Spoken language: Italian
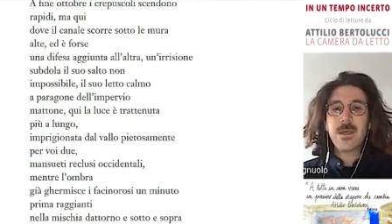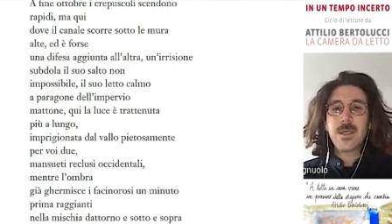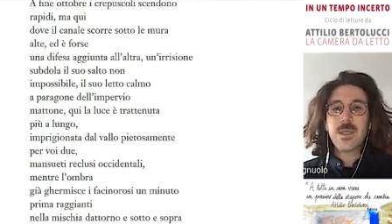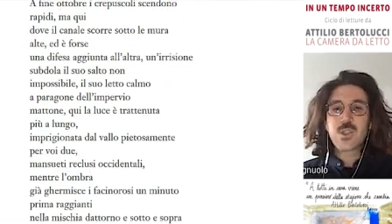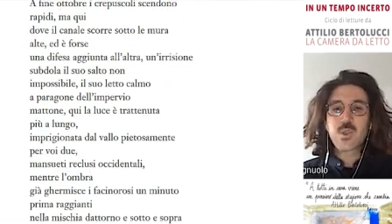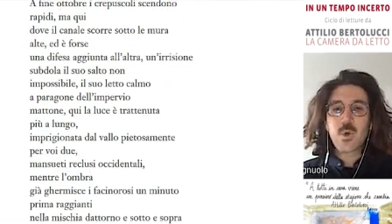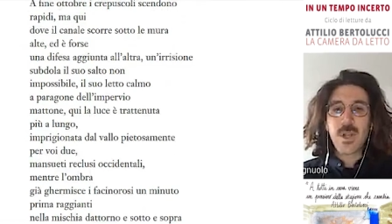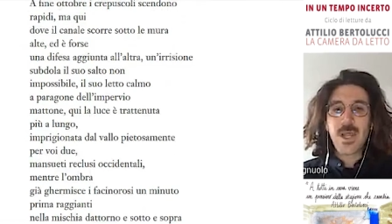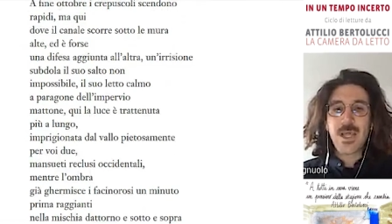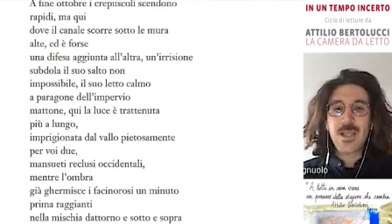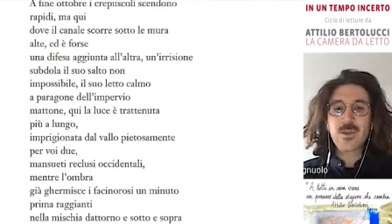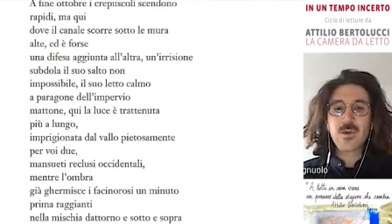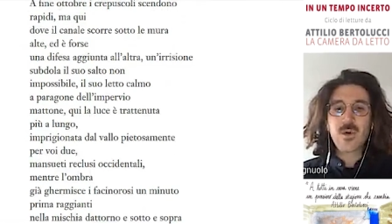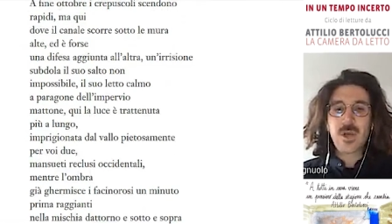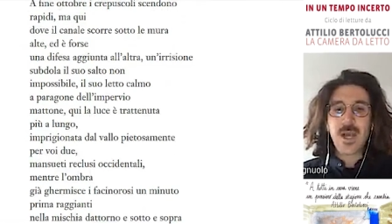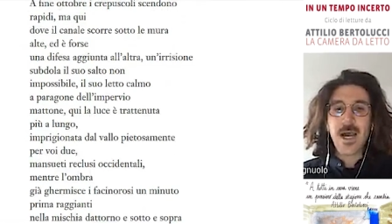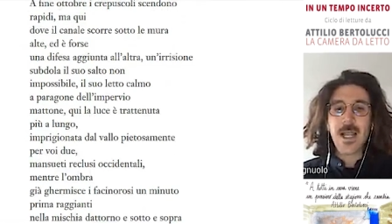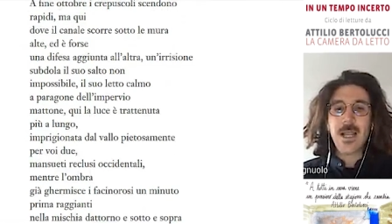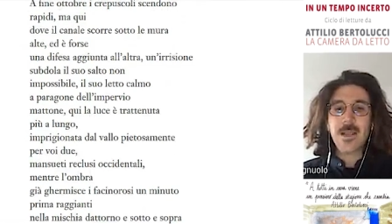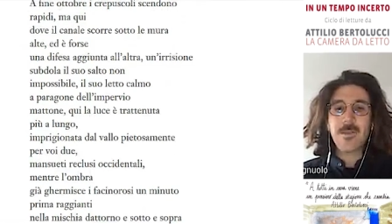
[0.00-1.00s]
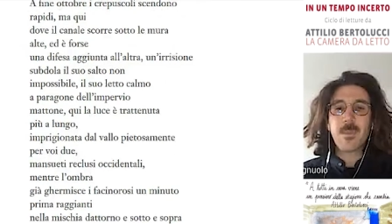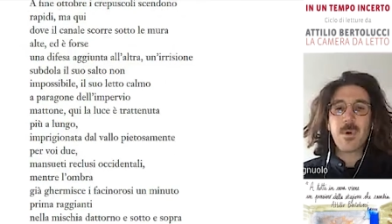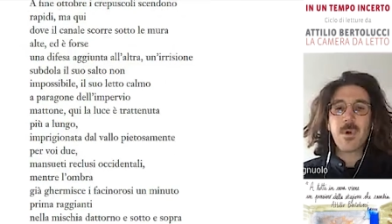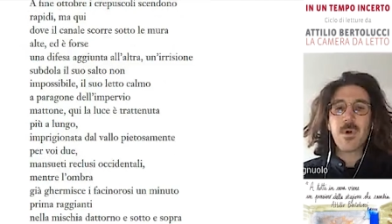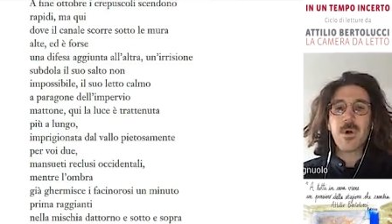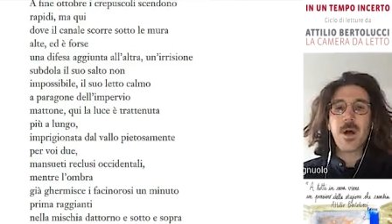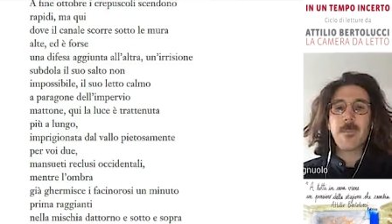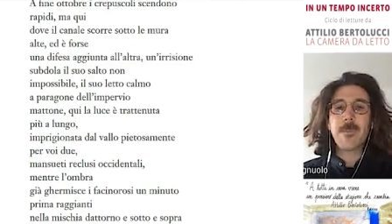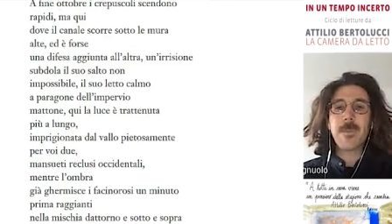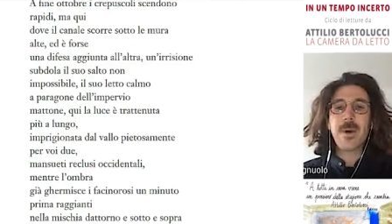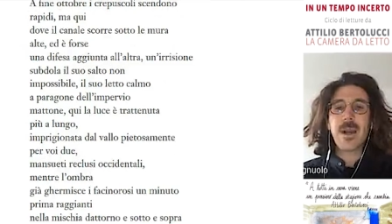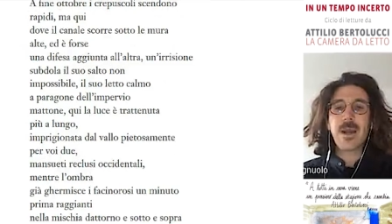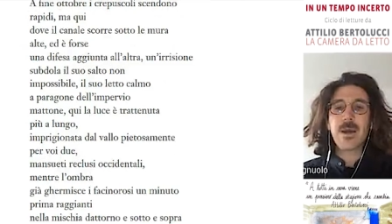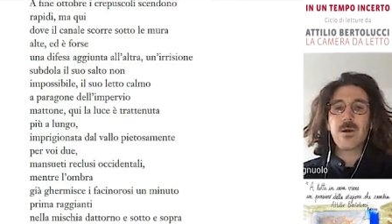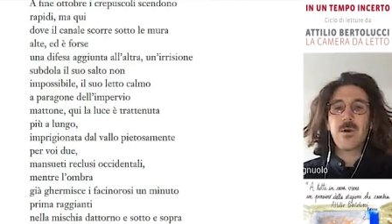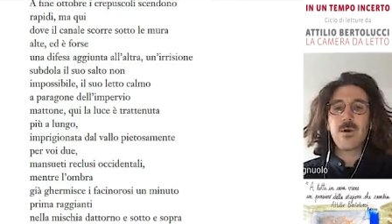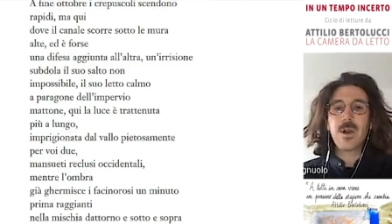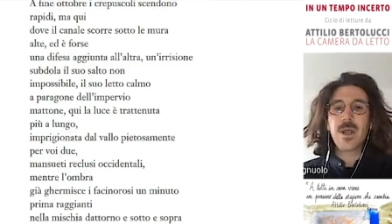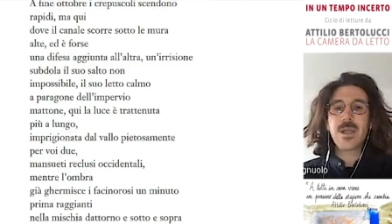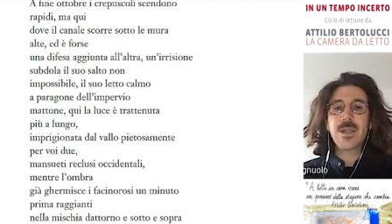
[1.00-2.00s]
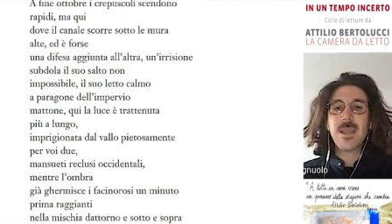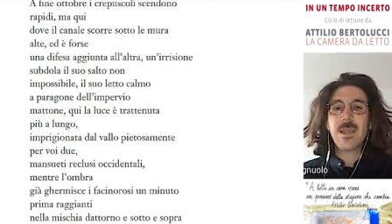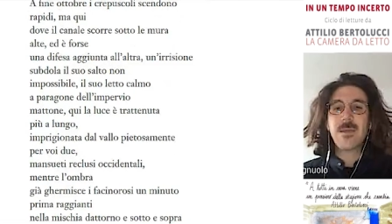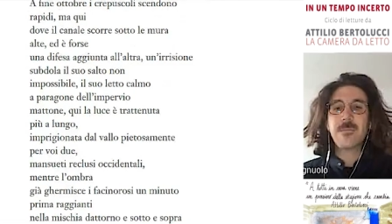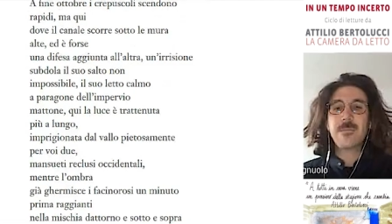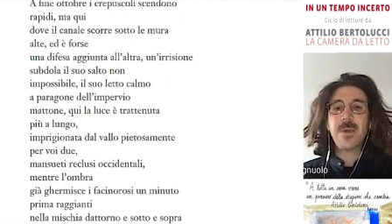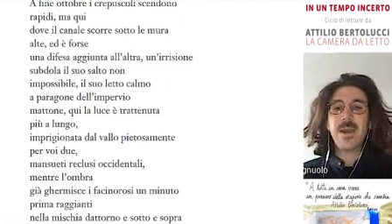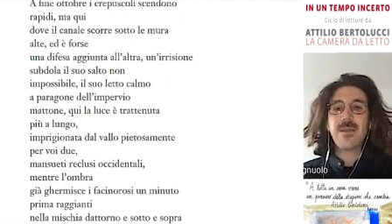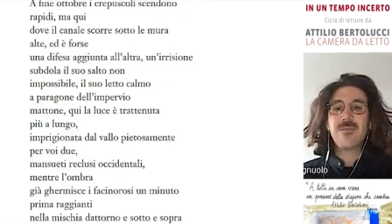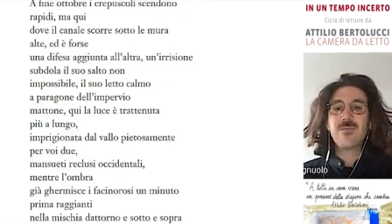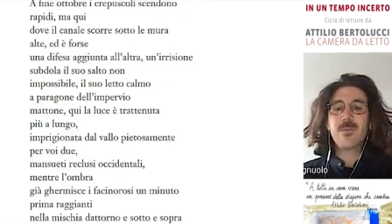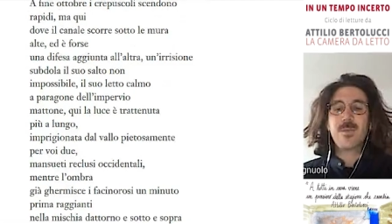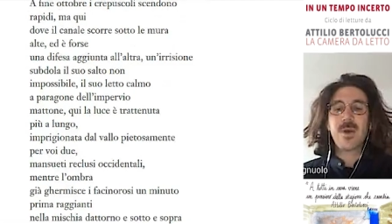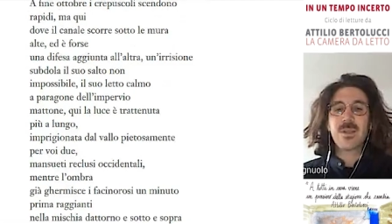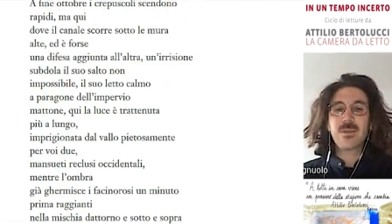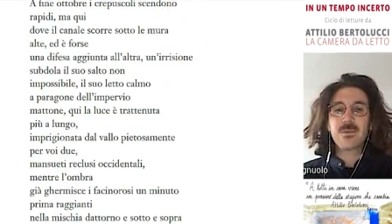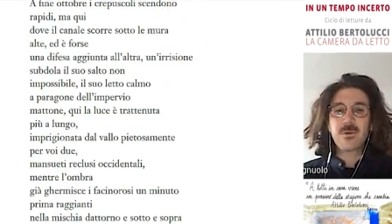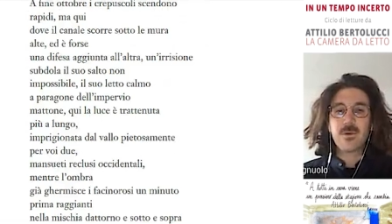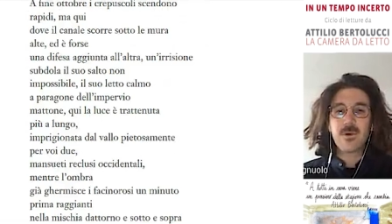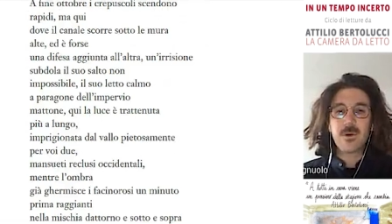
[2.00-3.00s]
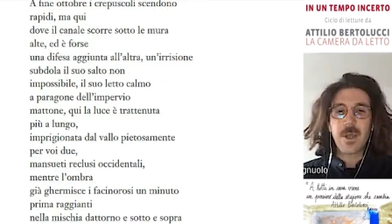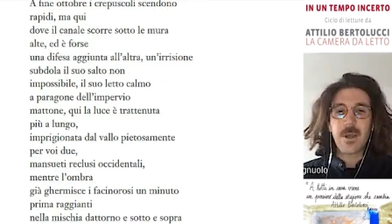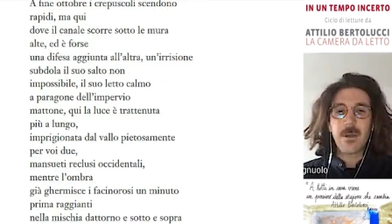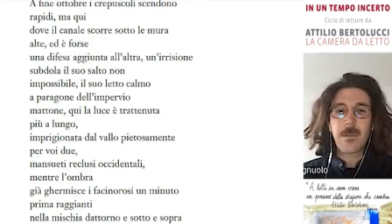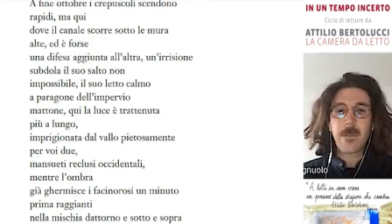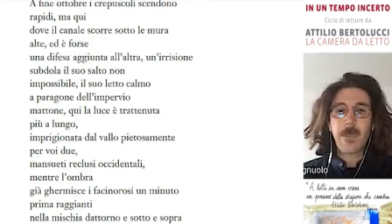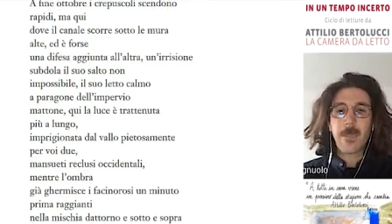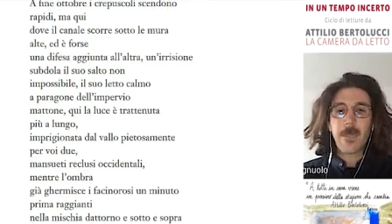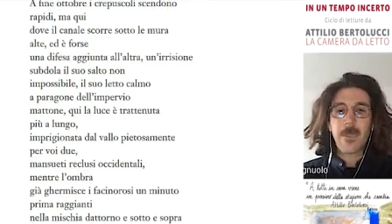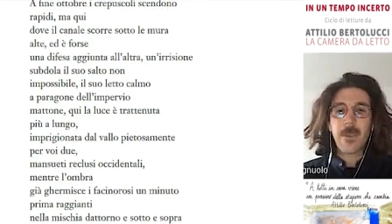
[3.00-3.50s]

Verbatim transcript: il suo letto calmo a paragone dell'impervio mattone.